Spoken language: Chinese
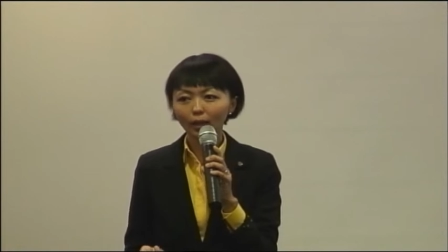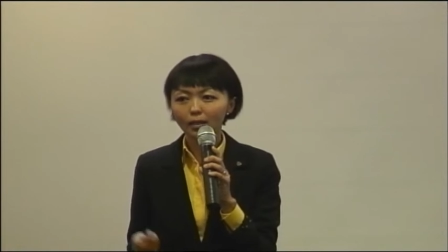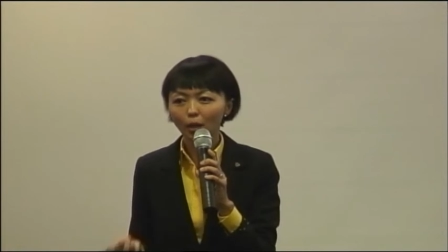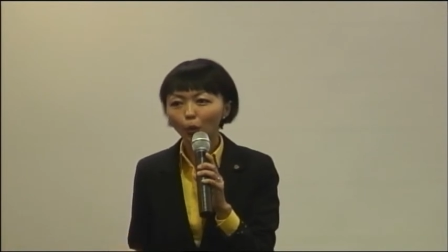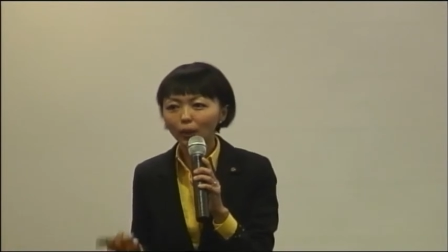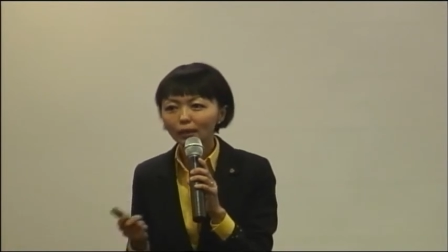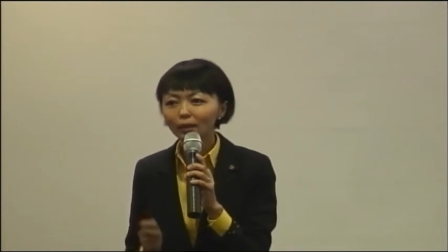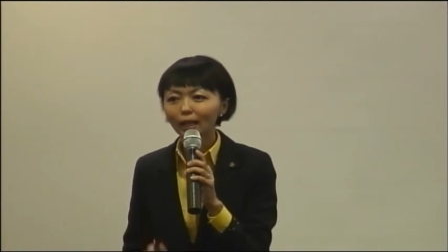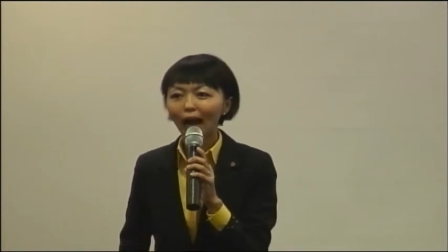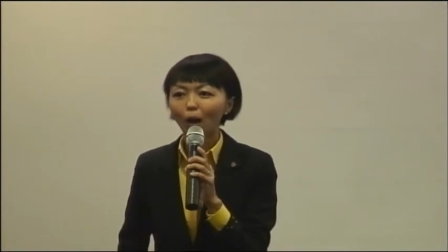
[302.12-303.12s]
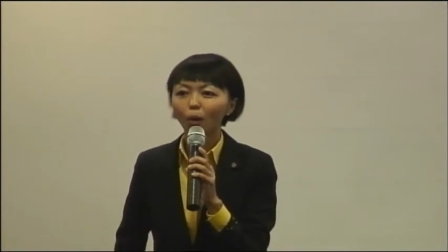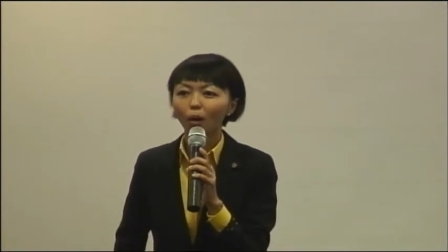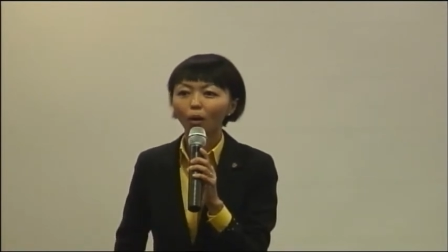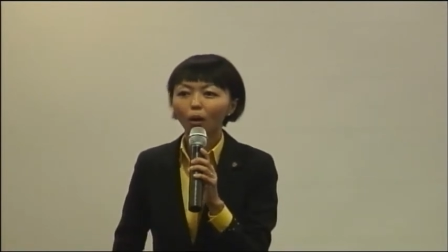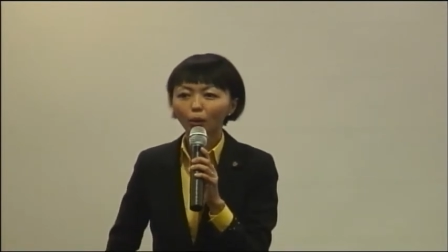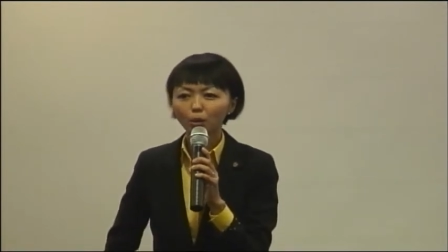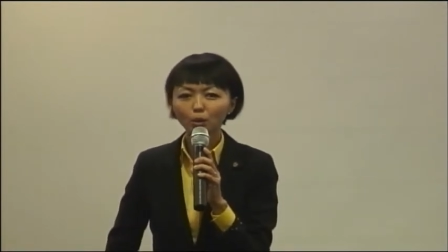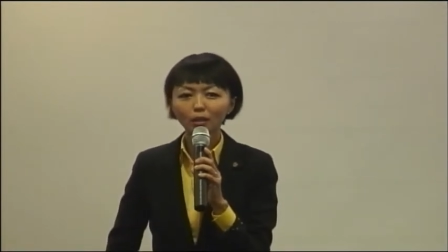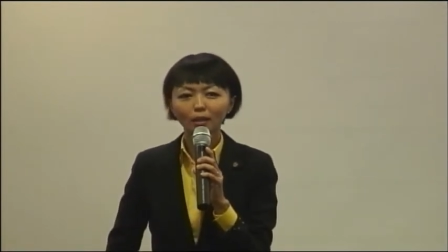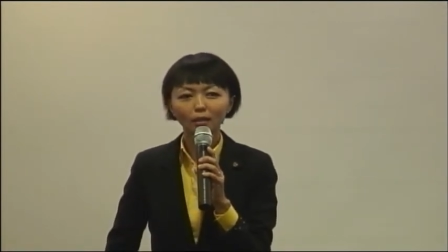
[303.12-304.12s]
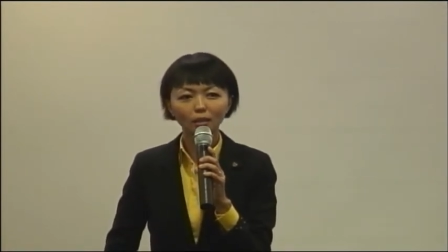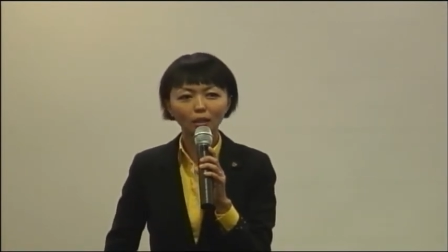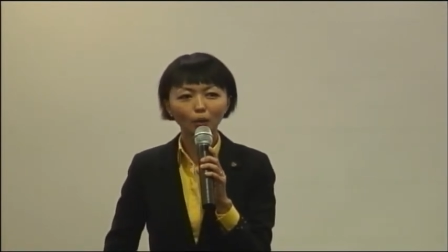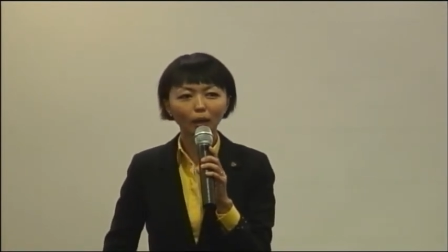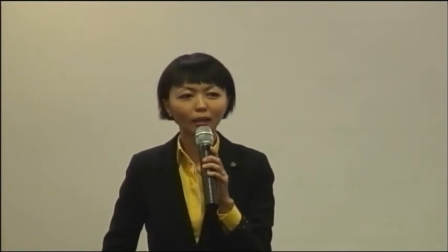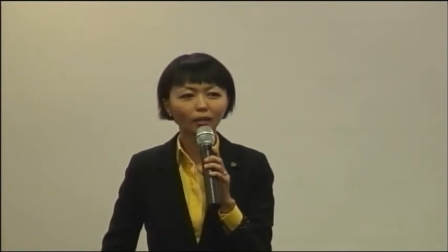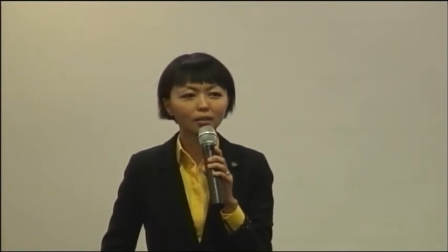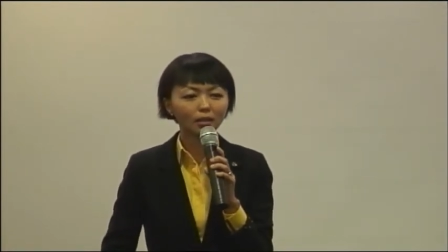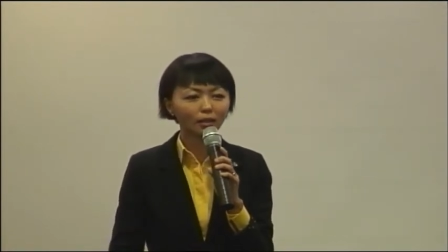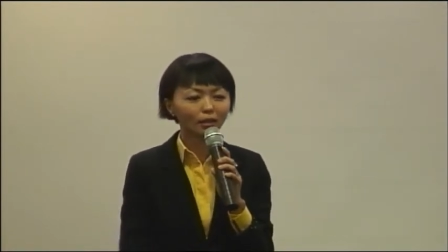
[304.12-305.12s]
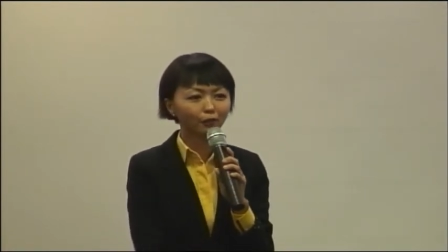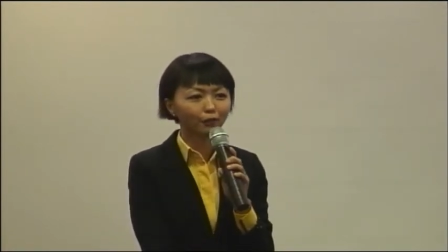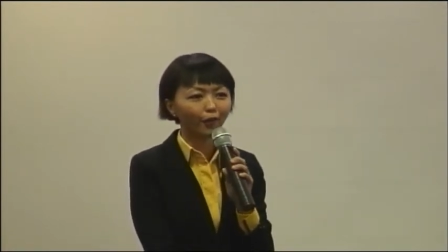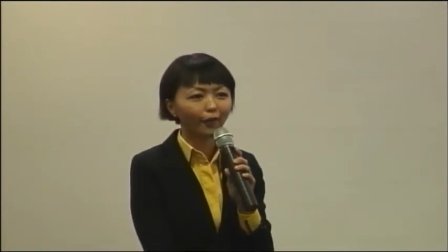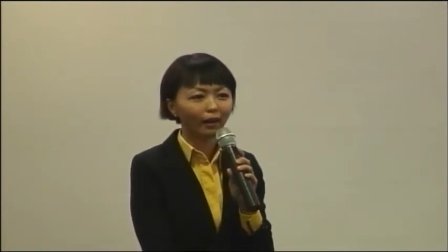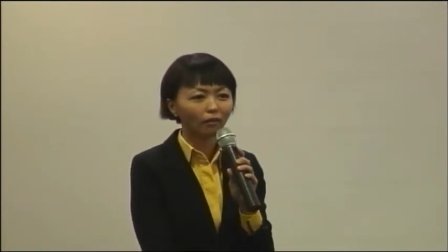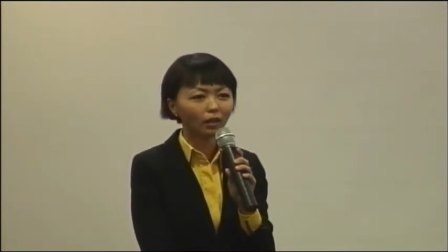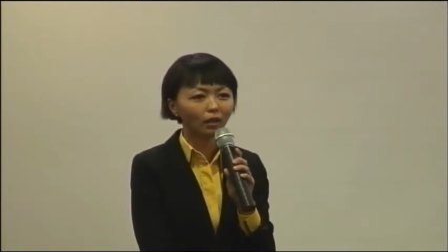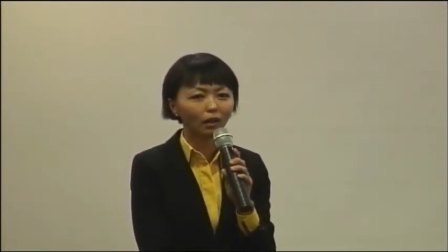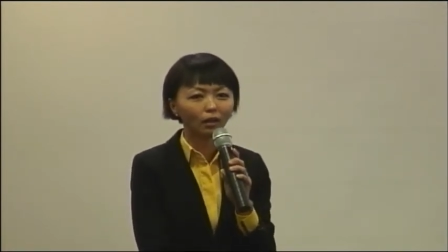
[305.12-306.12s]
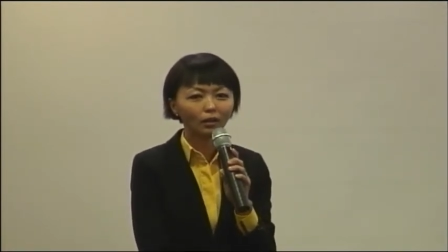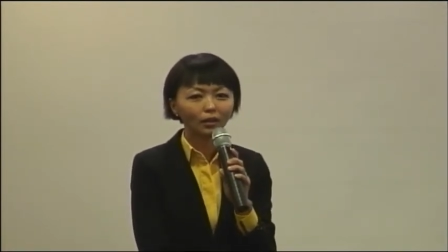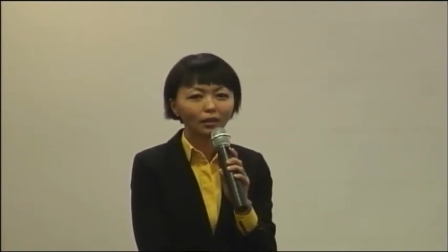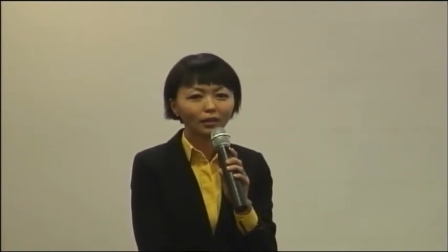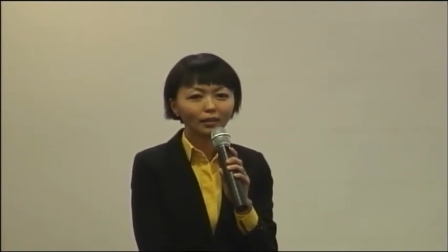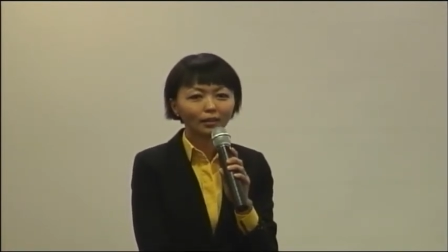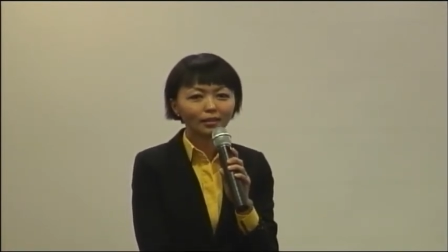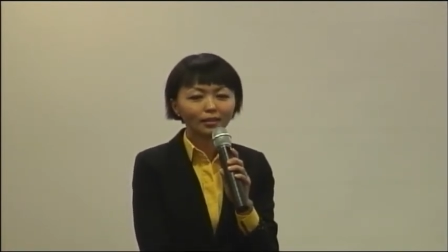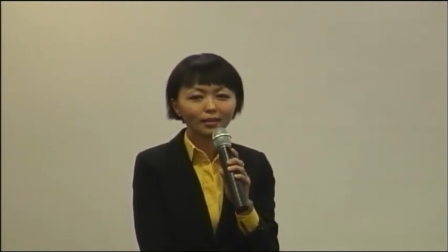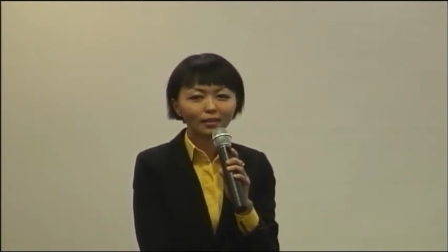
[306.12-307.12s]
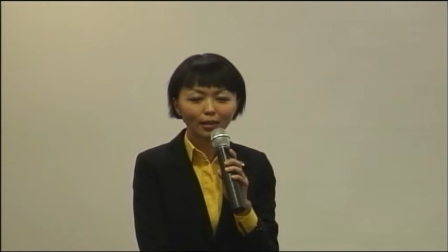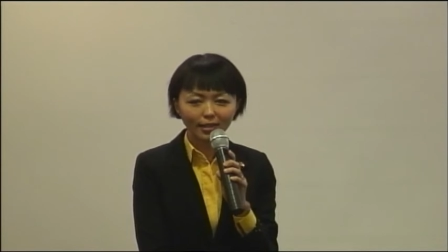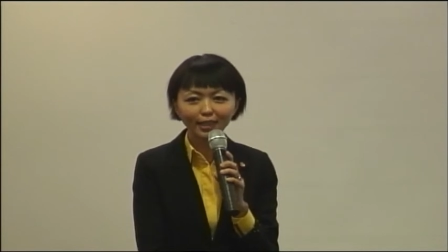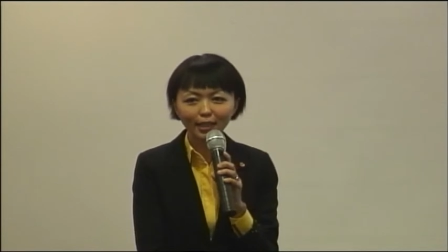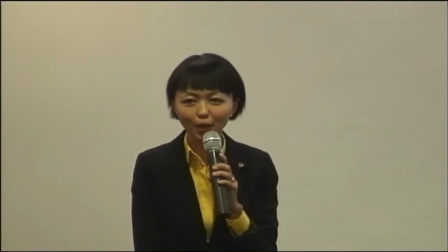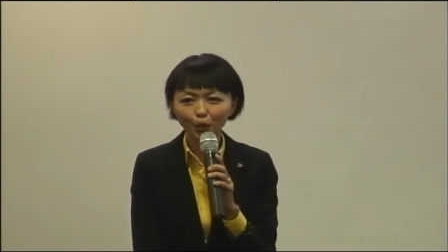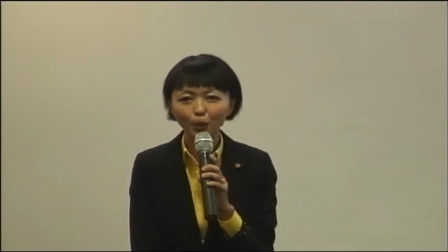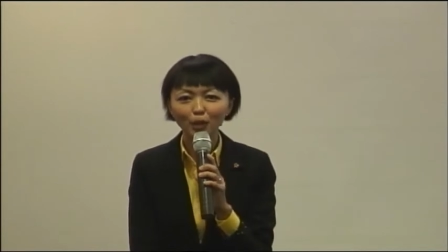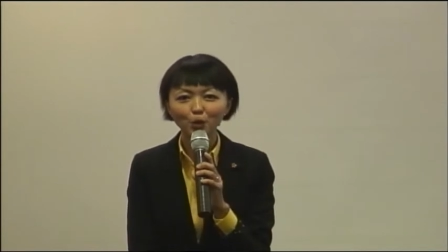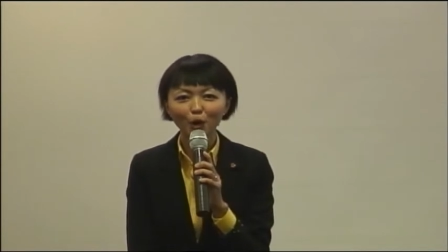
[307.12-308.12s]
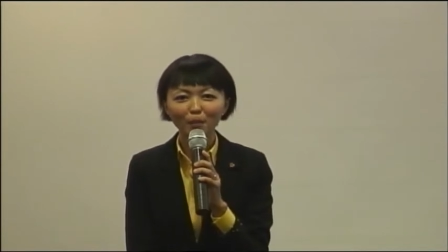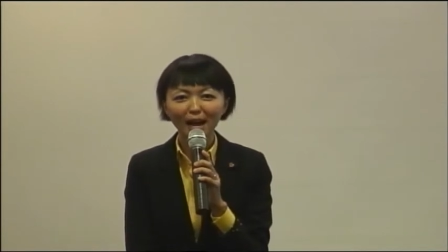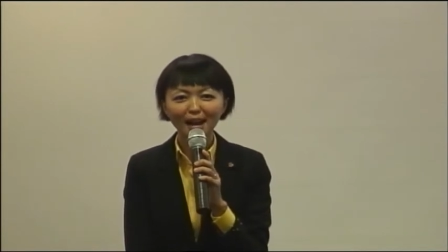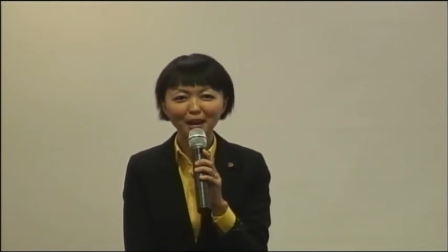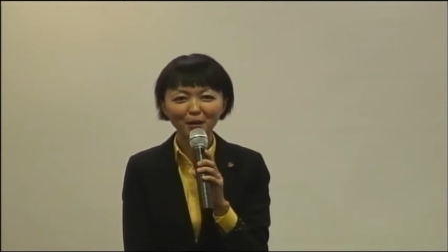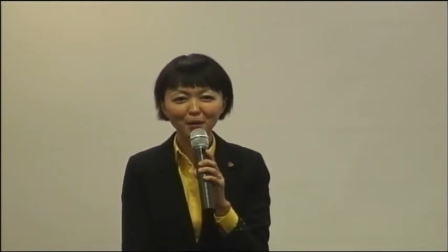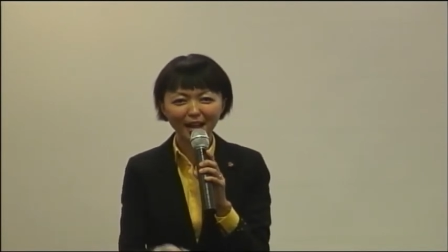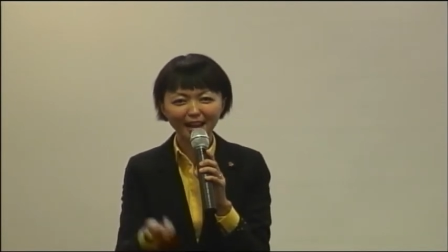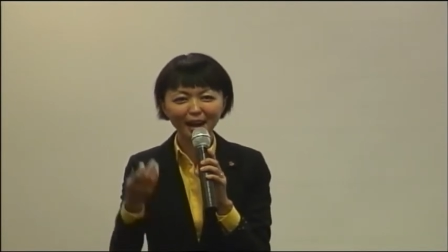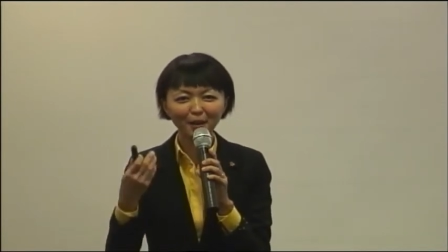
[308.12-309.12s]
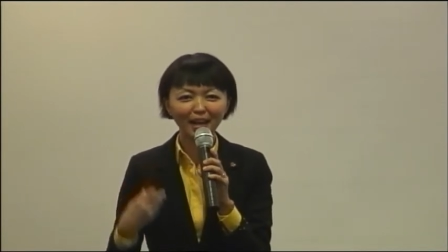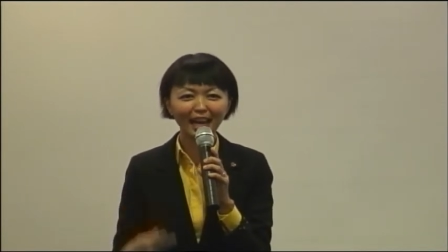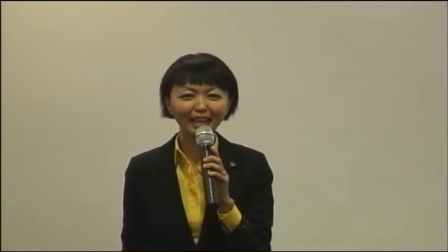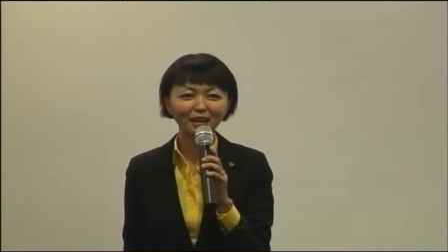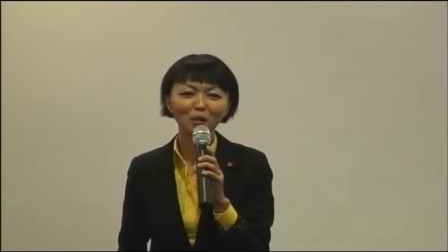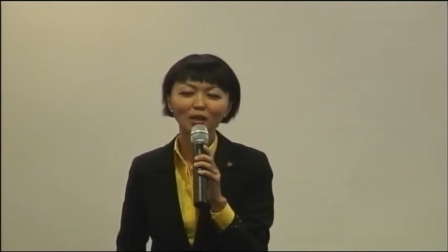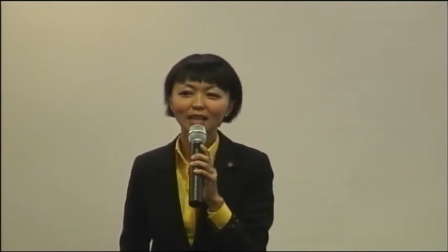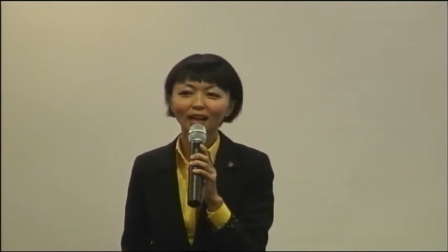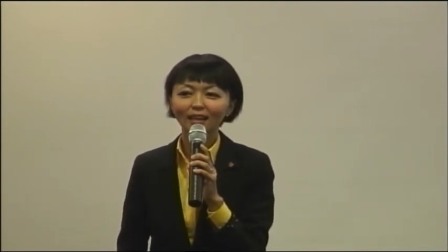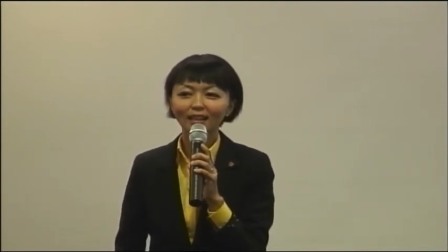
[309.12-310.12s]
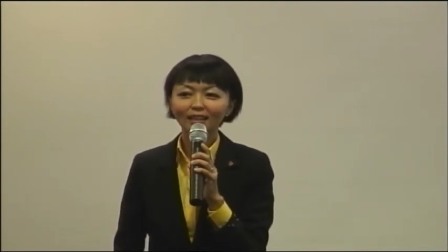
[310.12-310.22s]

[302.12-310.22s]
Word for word: 收入更高哦，我就觉得很奇怪哦，这个 forever 哈，真的这样容易做吗？然后维拉回来跟我讲。